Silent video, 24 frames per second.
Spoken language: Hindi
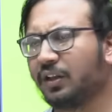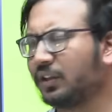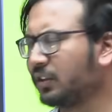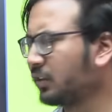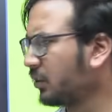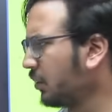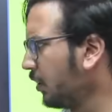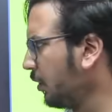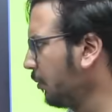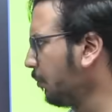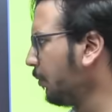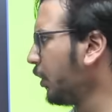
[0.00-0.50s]

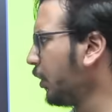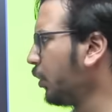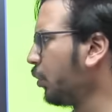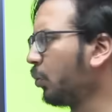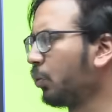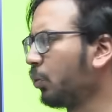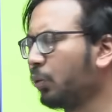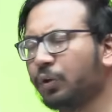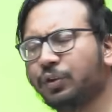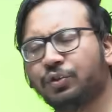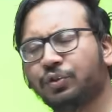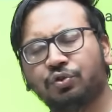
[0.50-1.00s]
इस टीम में तो
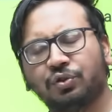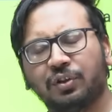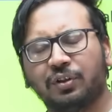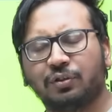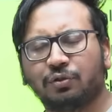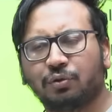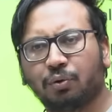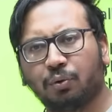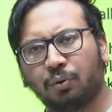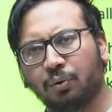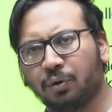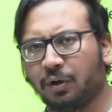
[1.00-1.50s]
कोई
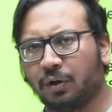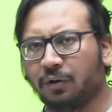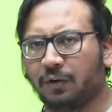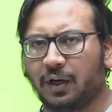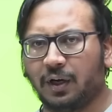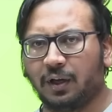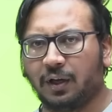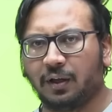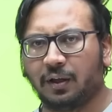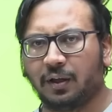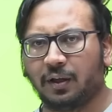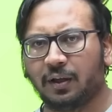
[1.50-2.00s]
चेंज होने
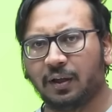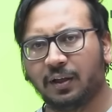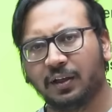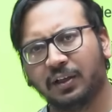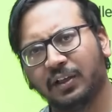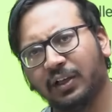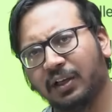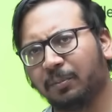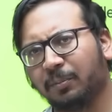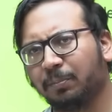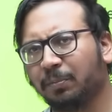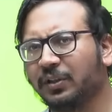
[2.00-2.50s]
वाला है
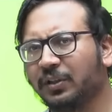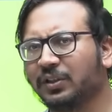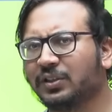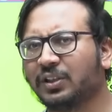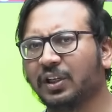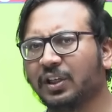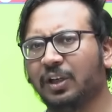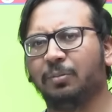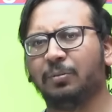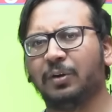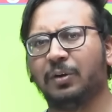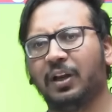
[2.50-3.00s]
ये अपनी
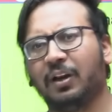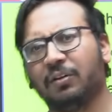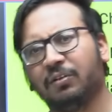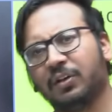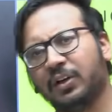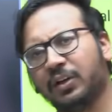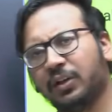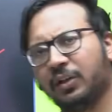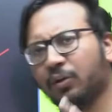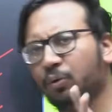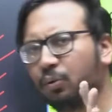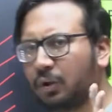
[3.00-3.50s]
सेम
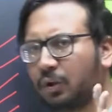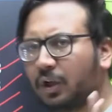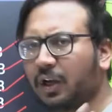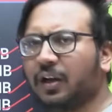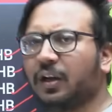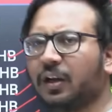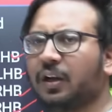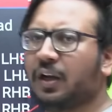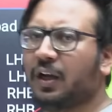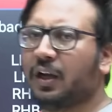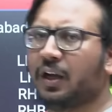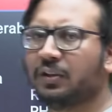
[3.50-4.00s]
इलेवन ही
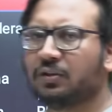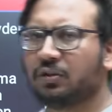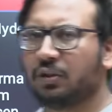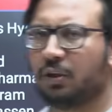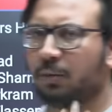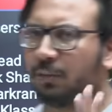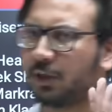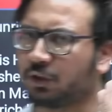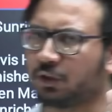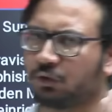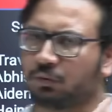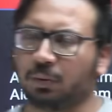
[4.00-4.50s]
उतारेगा आज के
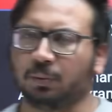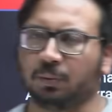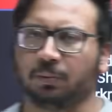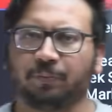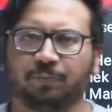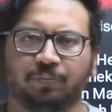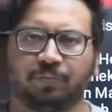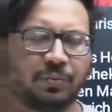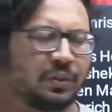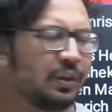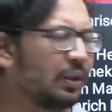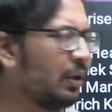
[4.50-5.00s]
मैच में
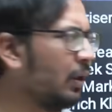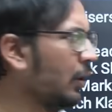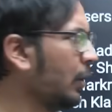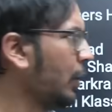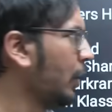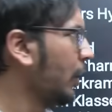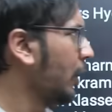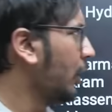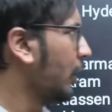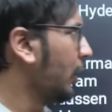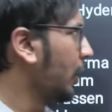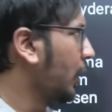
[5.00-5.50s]

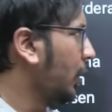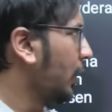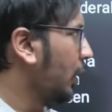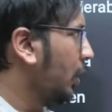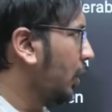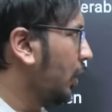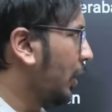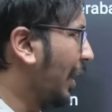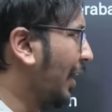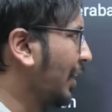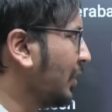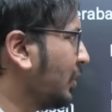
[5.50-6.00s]

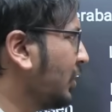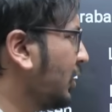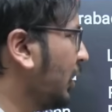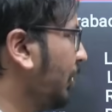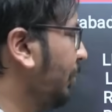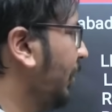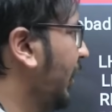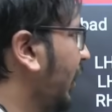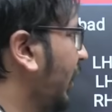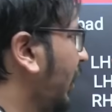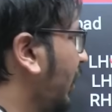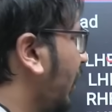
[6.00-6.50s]

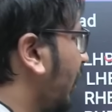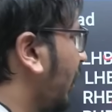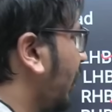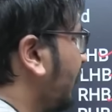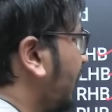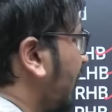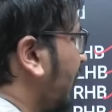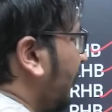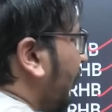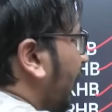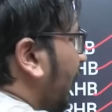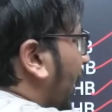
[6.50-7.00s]
आरसीबी की तरफ
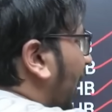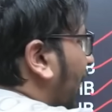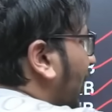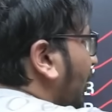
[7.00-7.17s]
से विराट